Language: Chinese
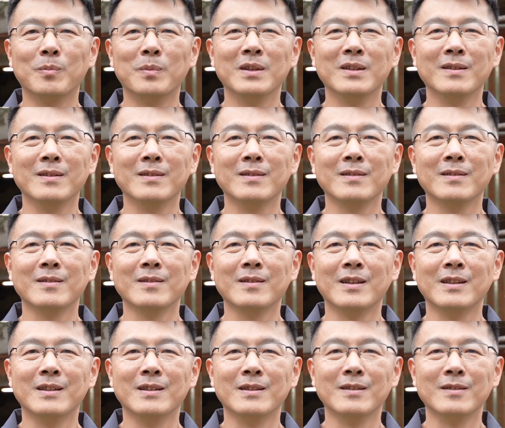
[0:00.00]
我们
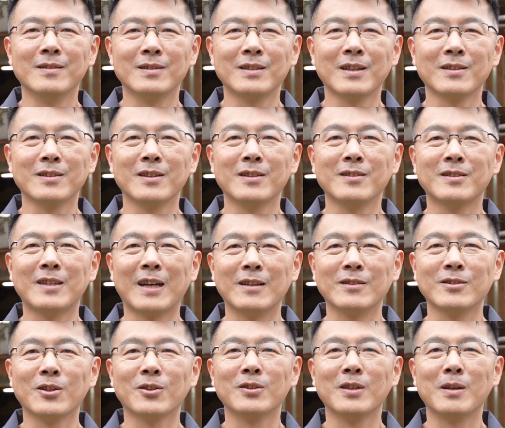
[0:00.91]
呃象征
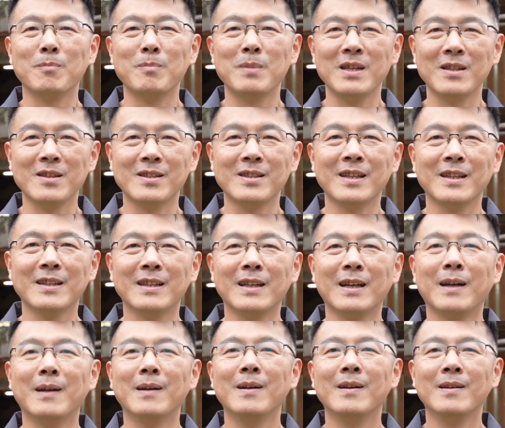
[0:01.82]
长寿的面线
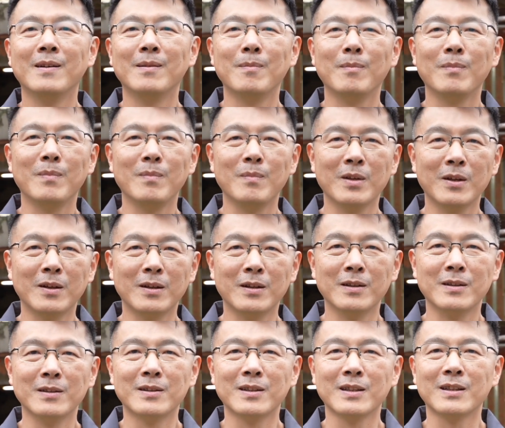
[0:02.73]
啊。
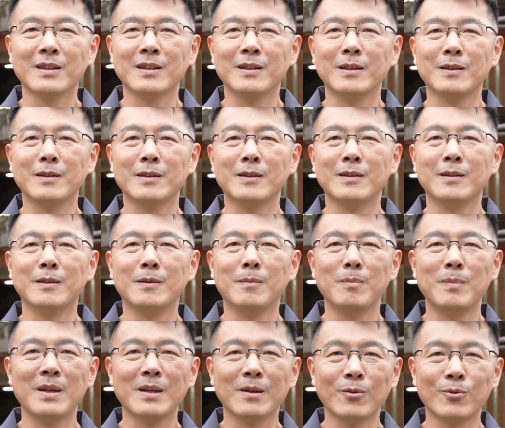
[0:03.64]
呃，这个
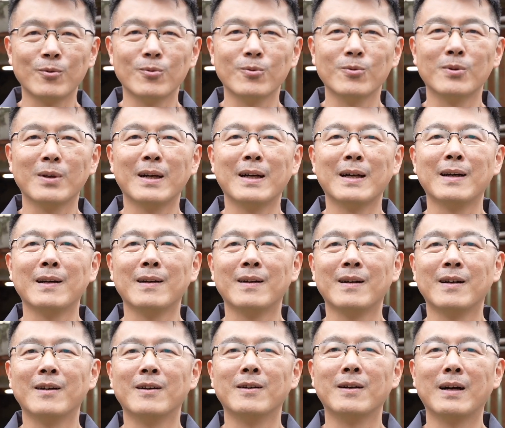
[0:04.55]
面菇啦，
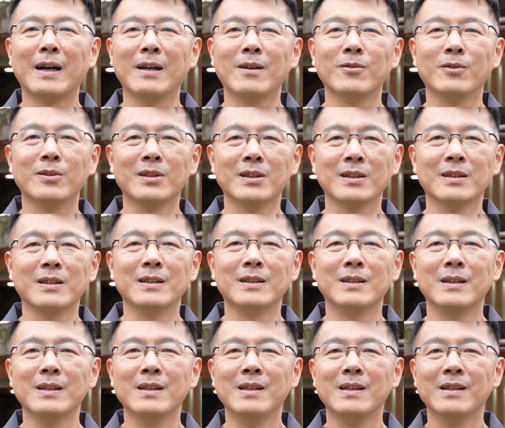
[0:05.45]
好，还有这
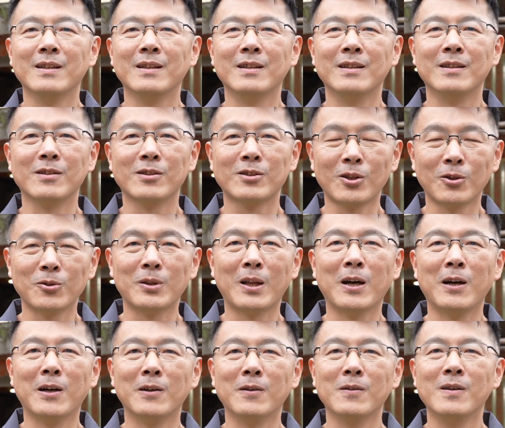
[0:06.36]
个呃寿
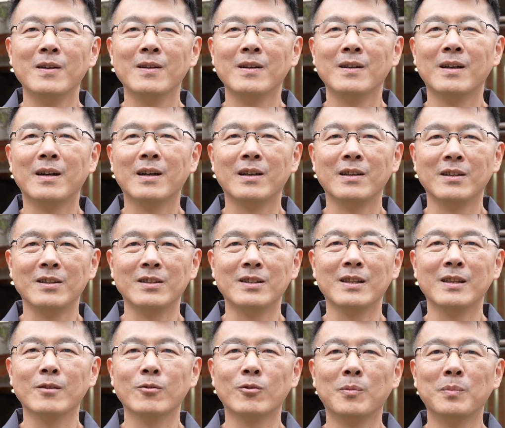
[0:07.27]
桃，啊，以
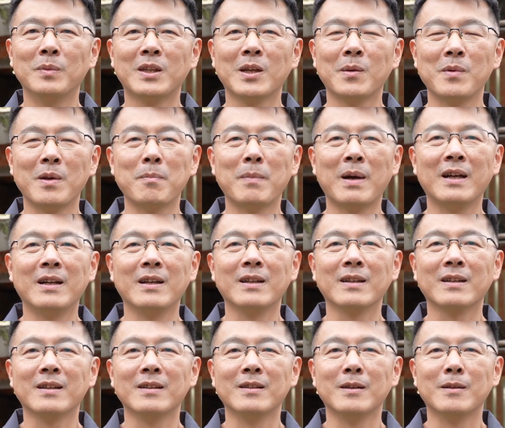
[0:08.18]
及我们特别买了
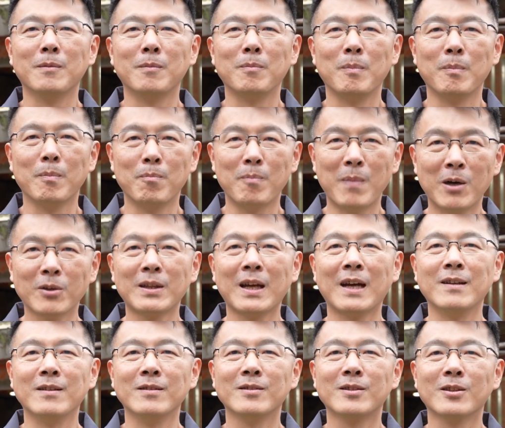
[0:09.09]
一个毛
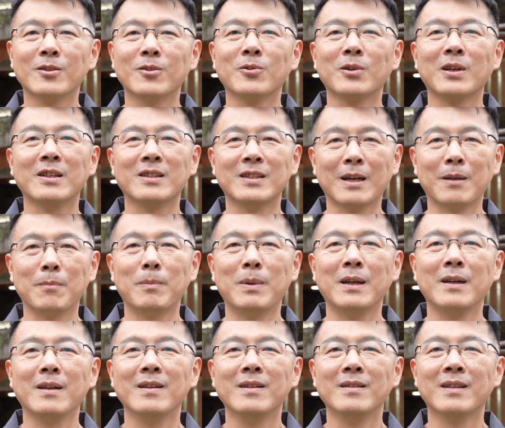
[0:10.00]
毯赠送给长
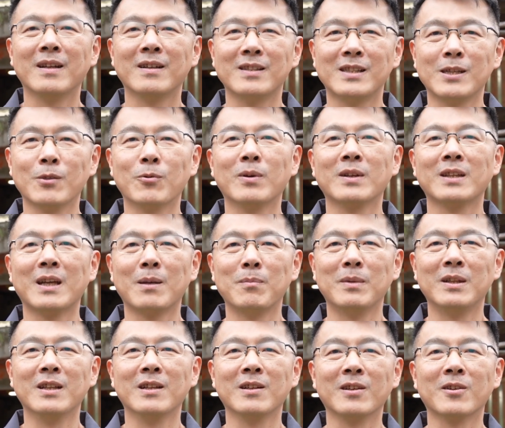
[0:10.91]
辈，那希望他
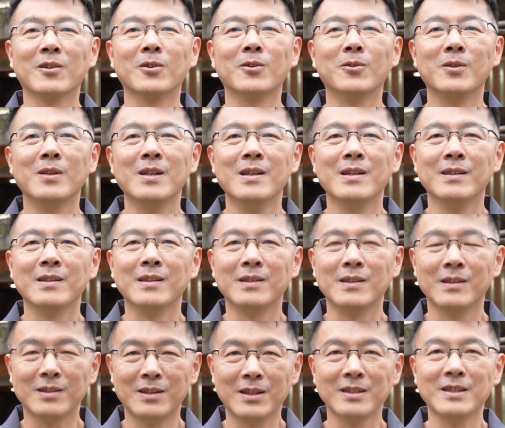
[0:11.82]
们能够
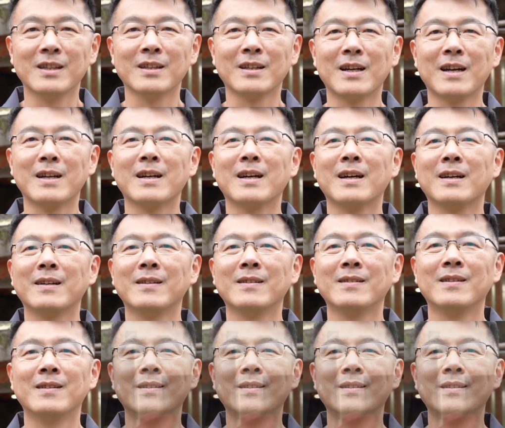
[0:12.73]
呃健健康康。